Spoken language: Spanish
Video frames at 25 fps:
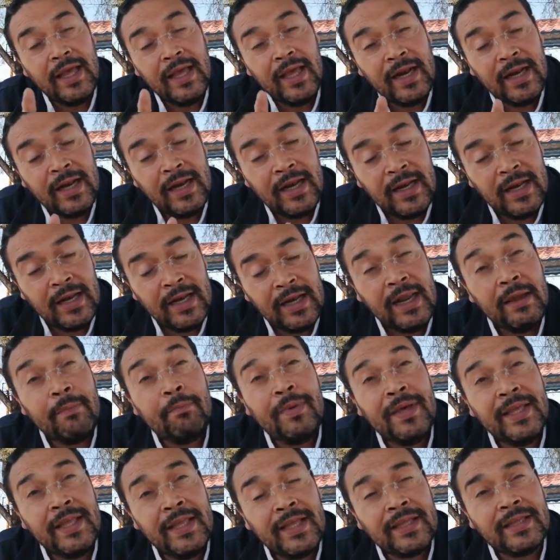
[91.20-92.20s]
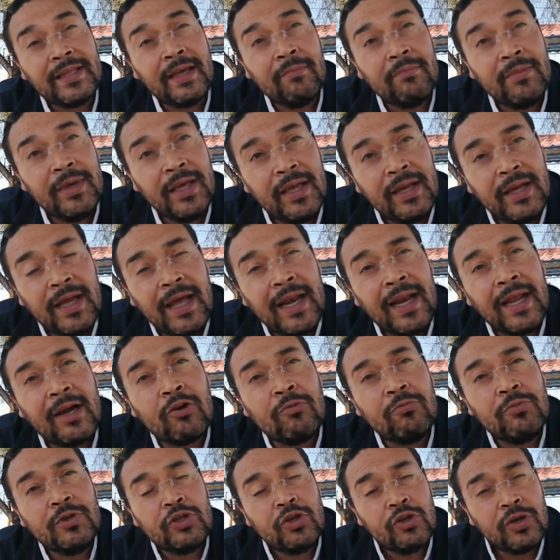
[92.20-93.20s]
le pide también a la
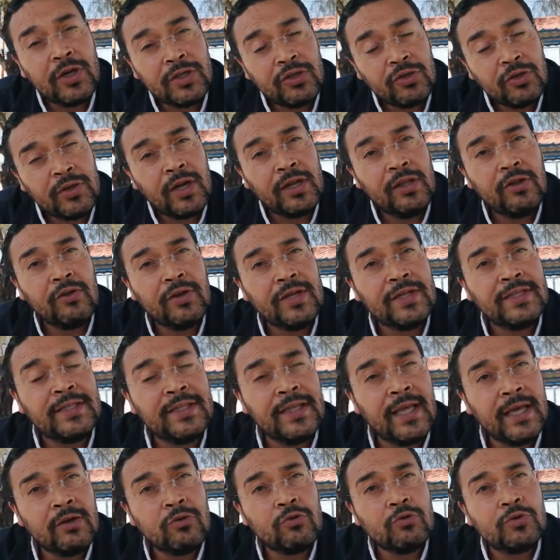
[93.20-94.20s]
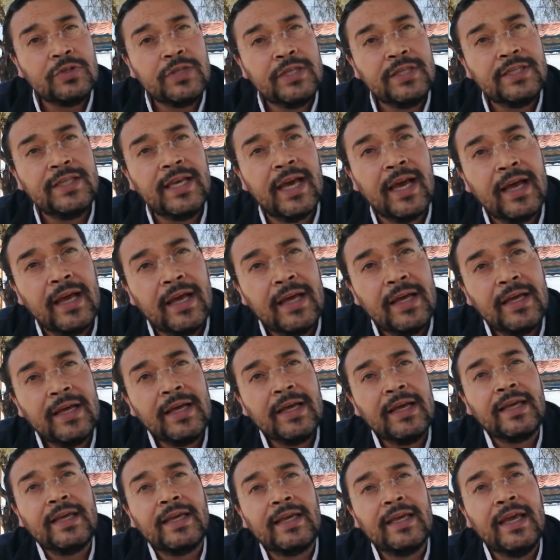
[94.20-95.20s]
Comisión Nacional de Honestidad y Justicia
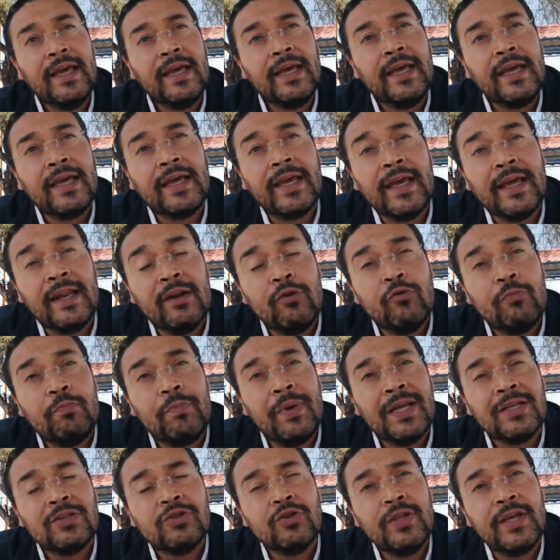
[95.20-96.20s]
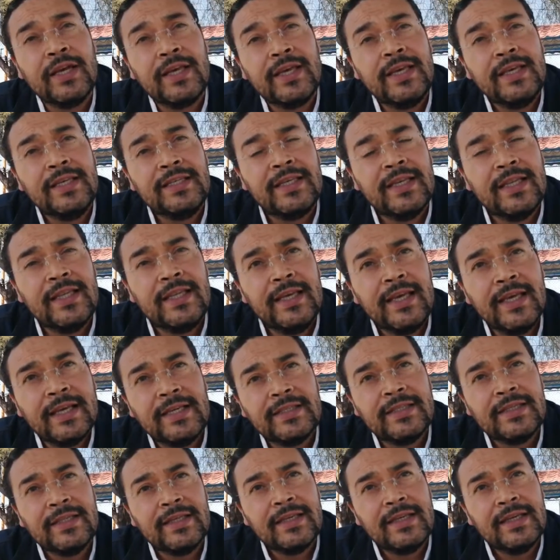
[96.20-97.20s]
eh, que en un plazo de 15
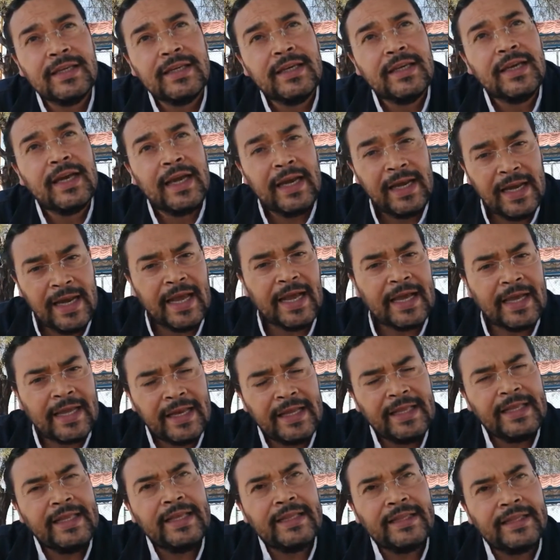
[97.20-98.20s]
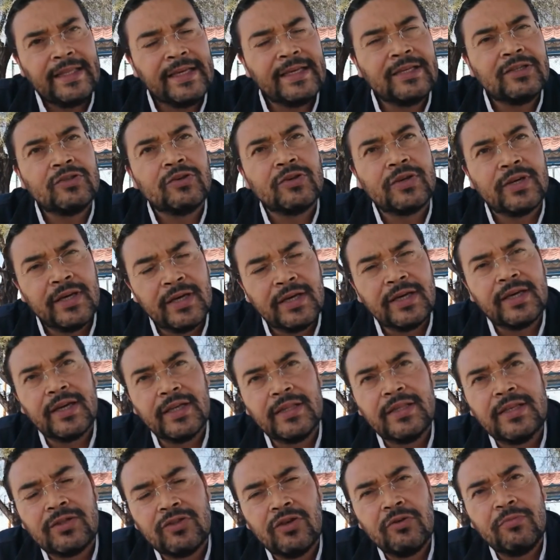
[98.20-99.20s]
días le acredite esto que,
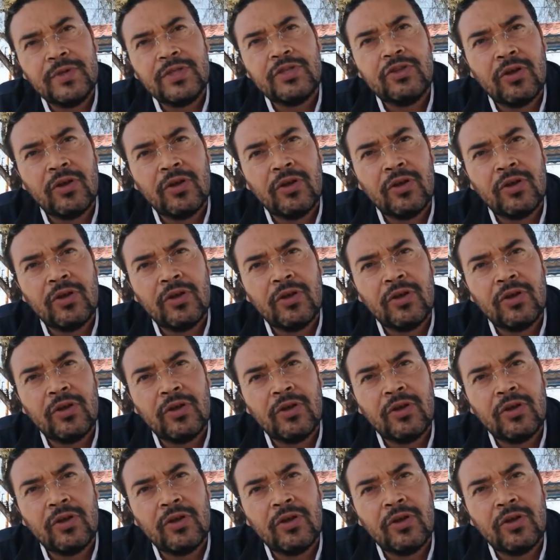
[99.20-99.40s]
que le estoy